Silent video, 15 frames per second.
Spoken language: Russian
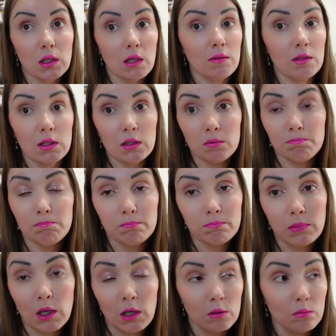говорил
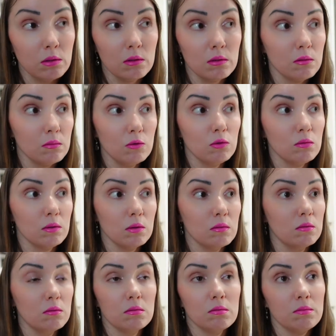как бы, ну
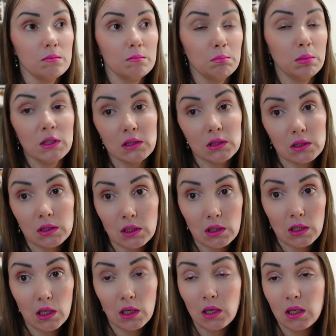вот, быстро,
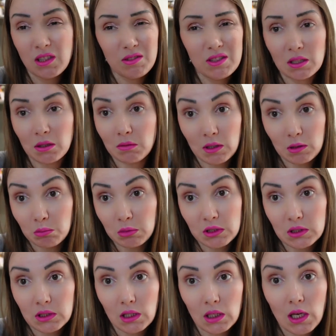да, они все говорят
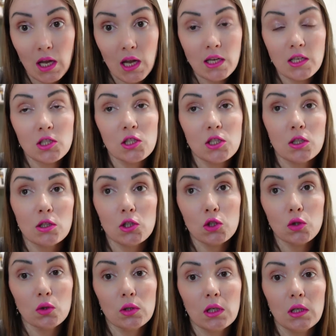быстро. Если человек
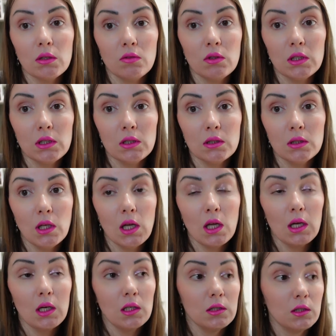что-то говорил
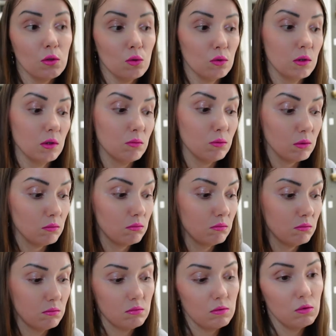такое вот,
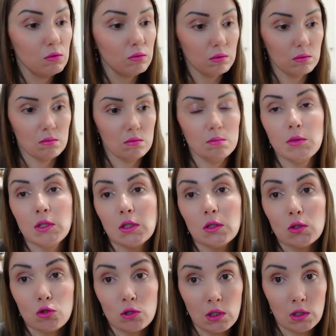то вот мне
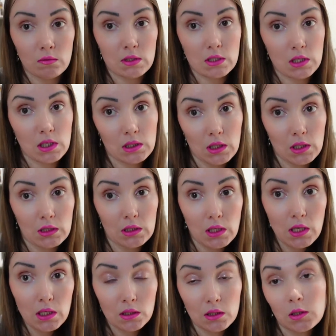нужно от вас это, это,
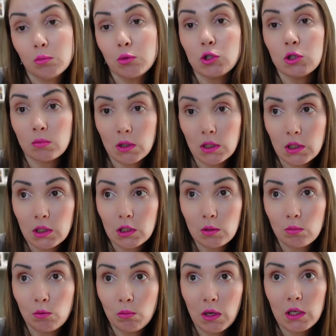это, допустим, какие-то
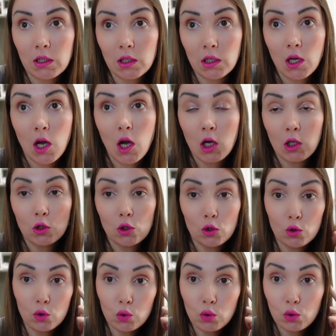бумаги, то
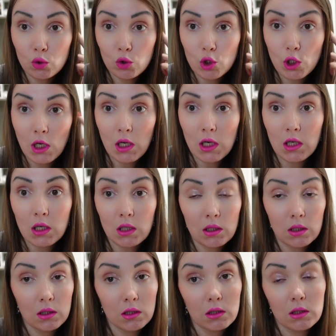тут уже
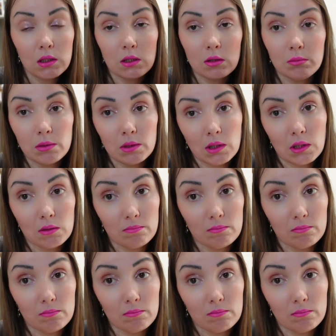это была